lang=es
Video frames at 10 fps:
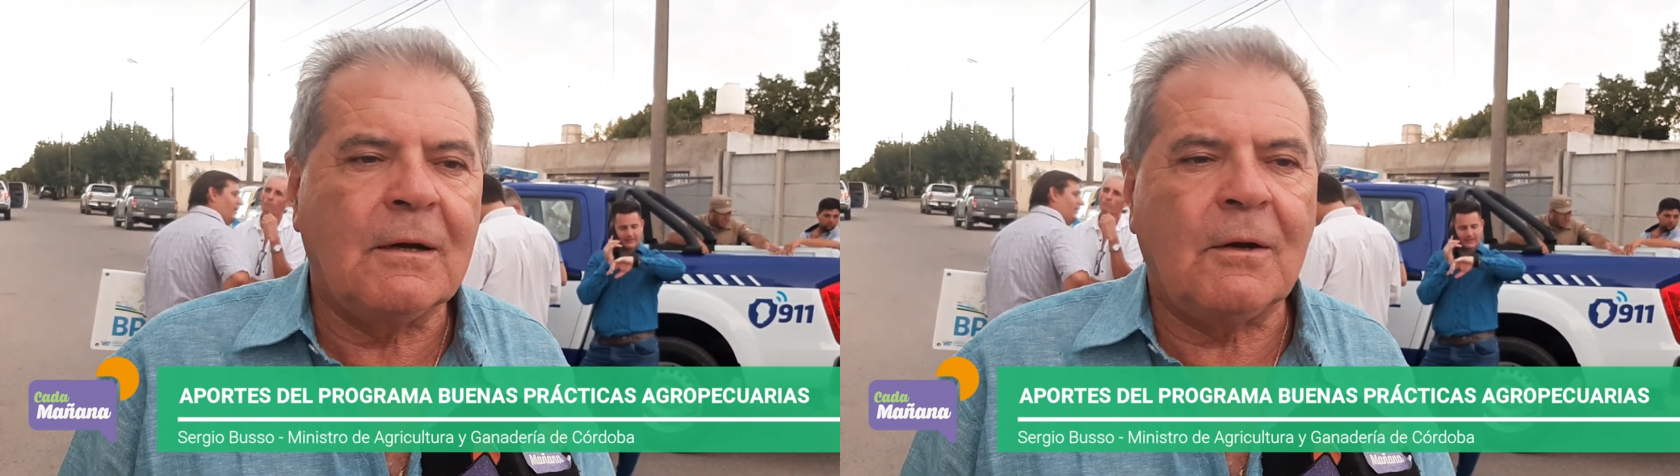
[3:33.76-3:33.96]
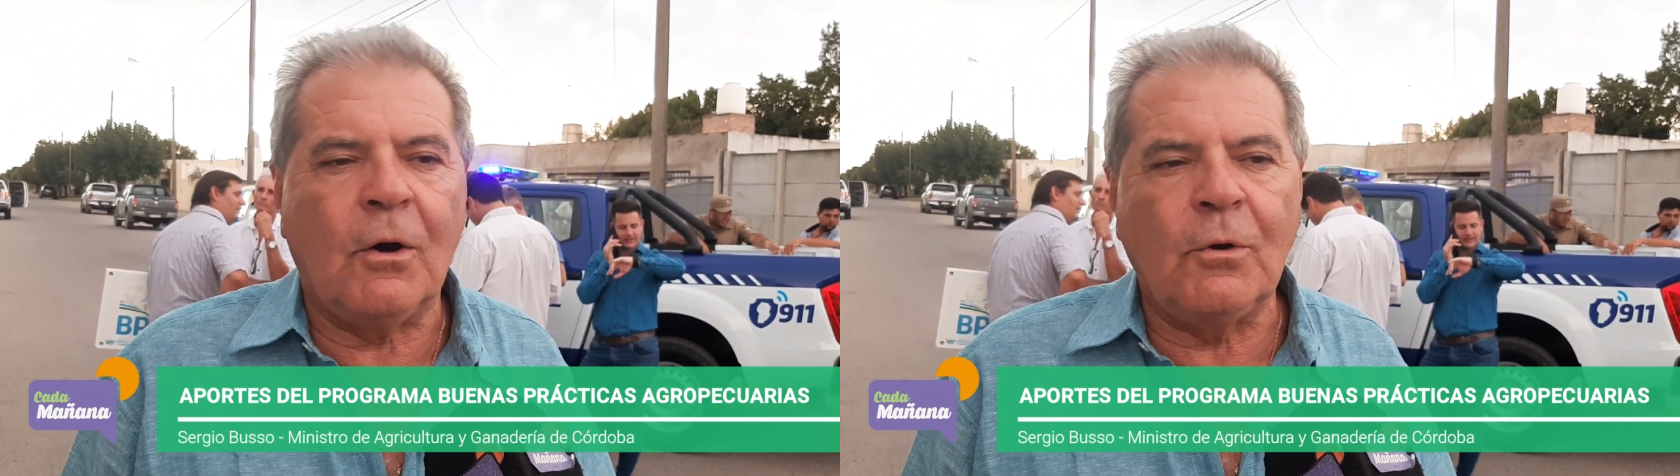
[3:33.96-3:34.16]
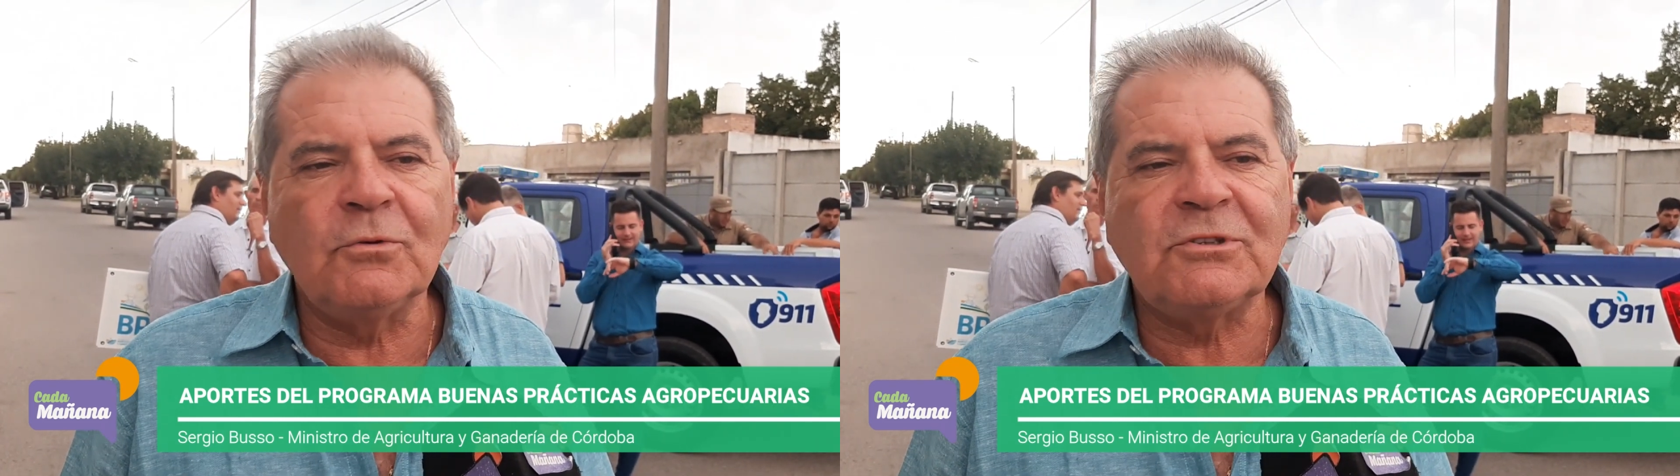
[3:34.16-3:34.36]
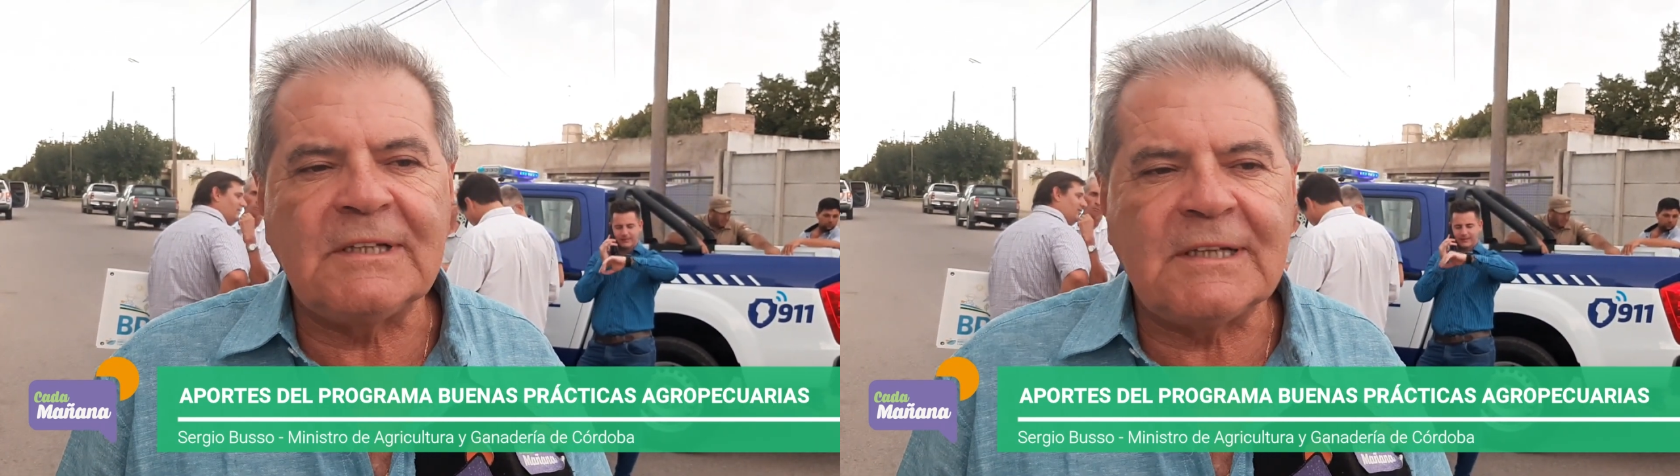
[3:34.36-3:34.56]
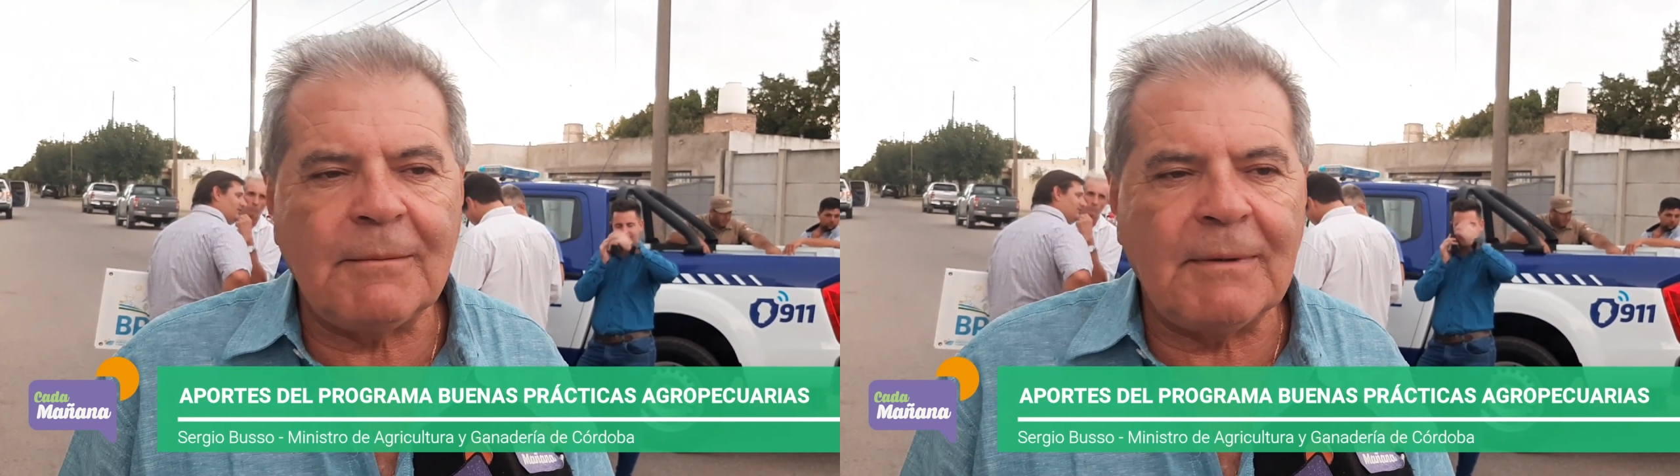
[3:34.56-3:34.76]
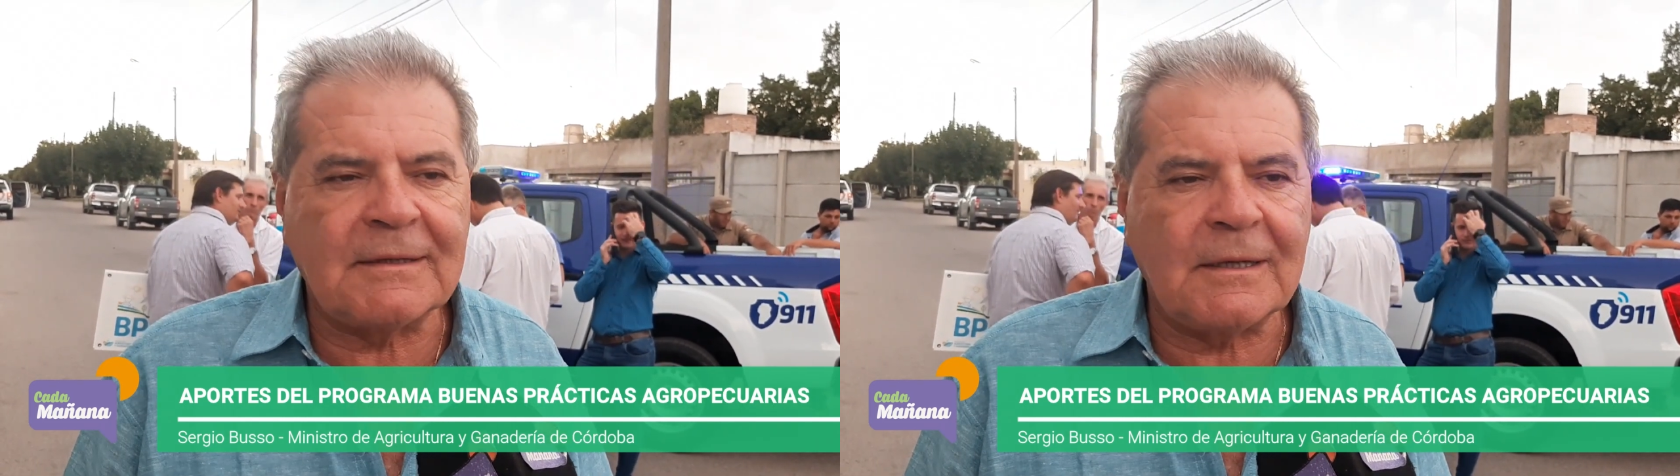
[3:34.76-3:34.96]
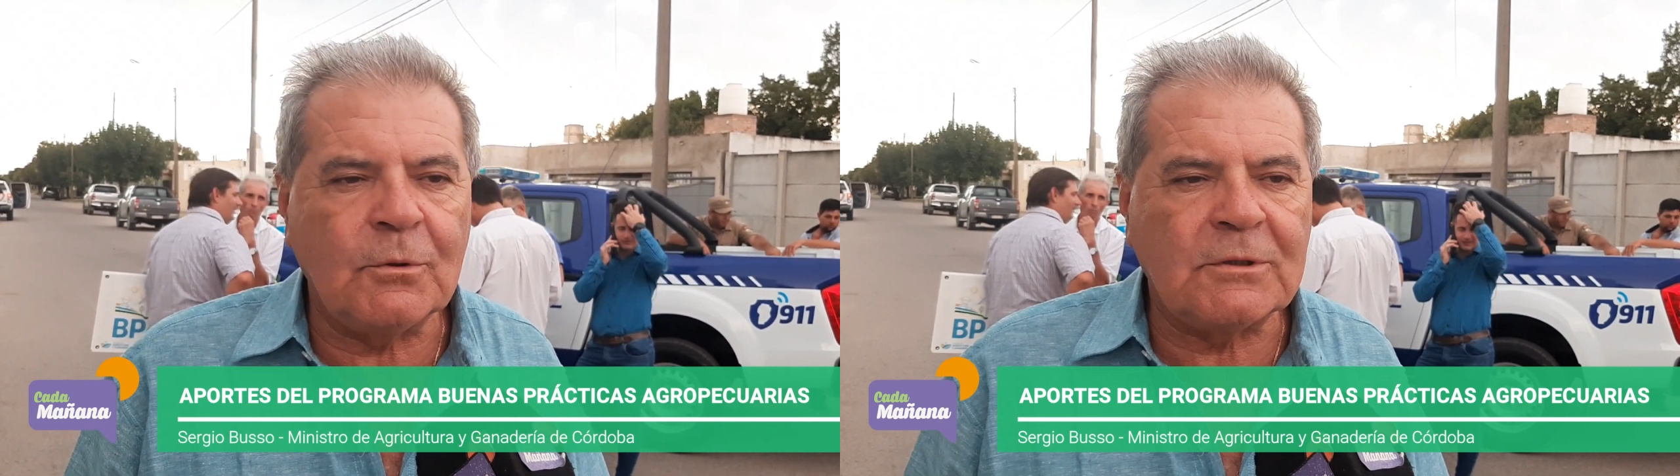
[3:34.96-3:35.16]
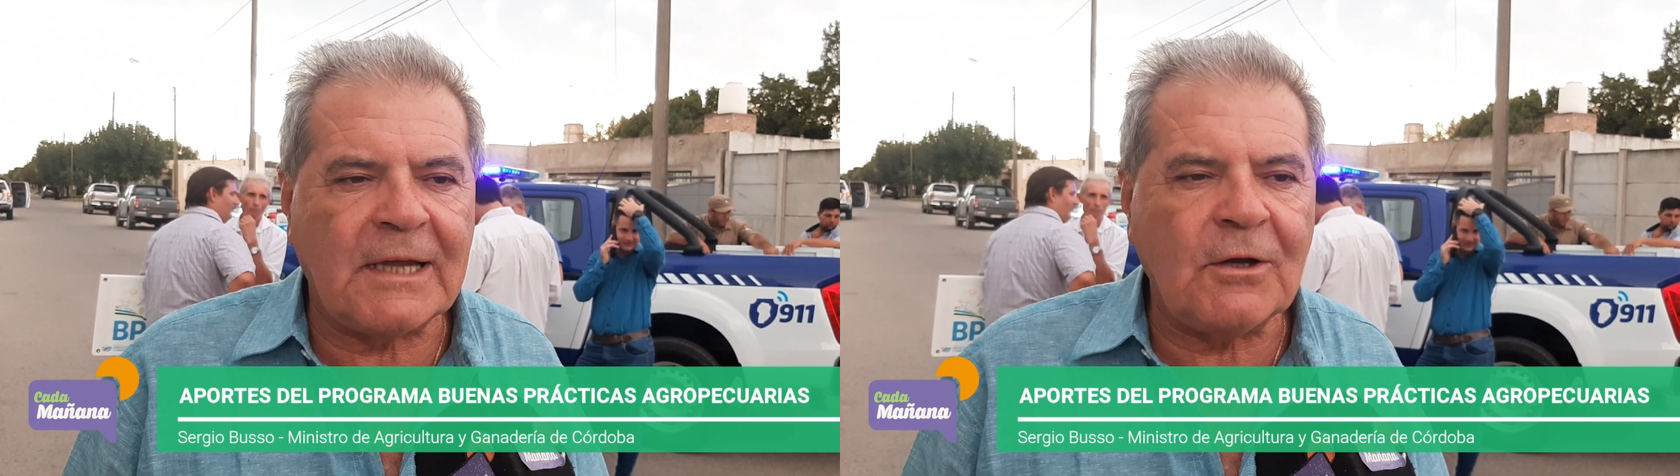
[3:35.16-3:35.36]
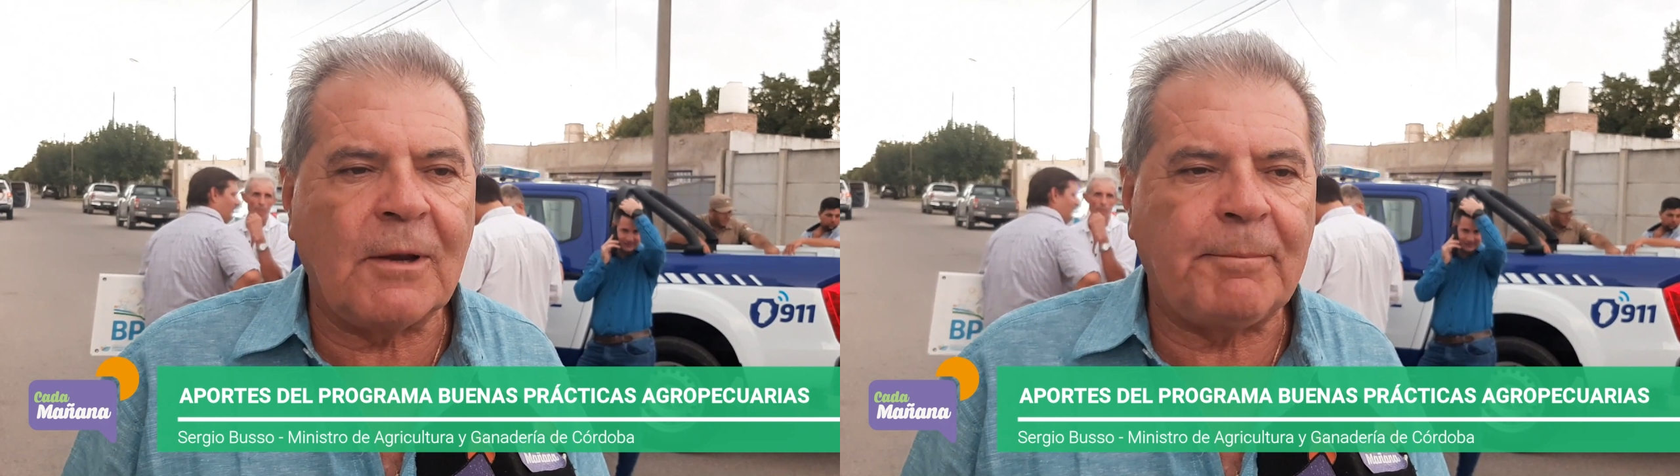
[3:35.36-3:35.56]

con un sistema tributario